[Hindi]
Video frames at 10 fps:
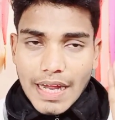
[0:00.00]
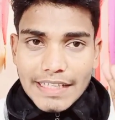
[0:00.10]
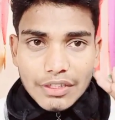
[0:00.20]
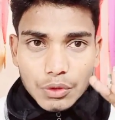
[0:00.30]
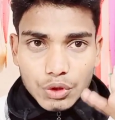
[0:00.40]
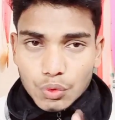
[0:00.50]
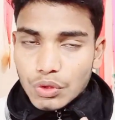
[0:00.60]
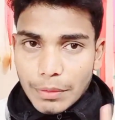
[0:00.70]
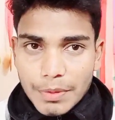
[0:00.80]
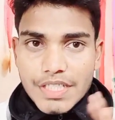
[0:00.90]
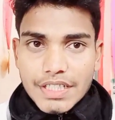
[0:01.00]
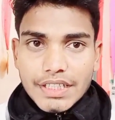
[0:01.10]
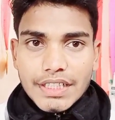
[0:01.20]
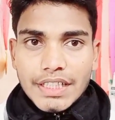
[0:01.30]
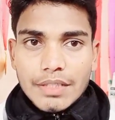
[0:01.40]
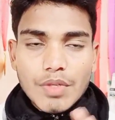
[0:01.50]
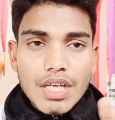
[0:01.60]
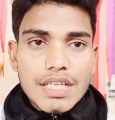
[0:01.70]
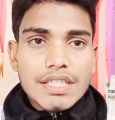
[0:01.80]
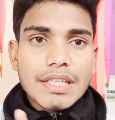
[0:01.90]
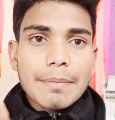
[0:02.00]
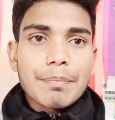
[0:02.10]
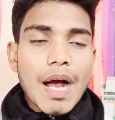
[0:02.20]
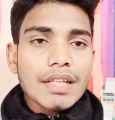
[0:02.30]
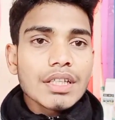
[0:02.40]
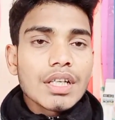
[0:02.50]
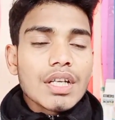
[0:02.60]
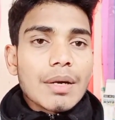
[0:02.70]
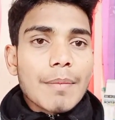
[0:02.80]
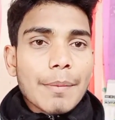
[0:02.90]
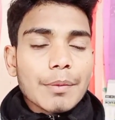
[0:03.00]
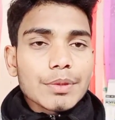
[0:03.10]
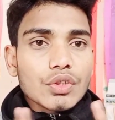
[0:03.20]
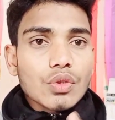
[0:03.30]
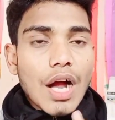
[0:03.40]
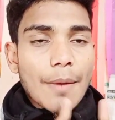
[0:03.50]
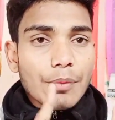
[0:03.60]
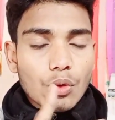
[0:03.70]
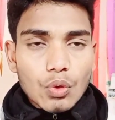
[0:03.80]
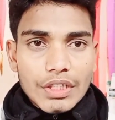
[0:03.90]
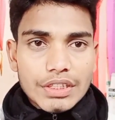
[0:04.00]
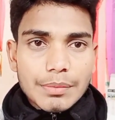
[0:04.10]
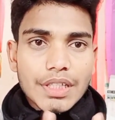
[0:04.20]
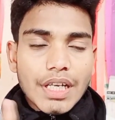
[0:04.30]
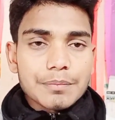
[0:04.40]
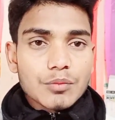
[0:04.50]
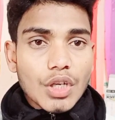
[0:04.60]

आई को चुनकर भेजेंगे ठीक है इसके बाद मैं आपको बताता हूँ आप लोगों को कैसे मिलेगा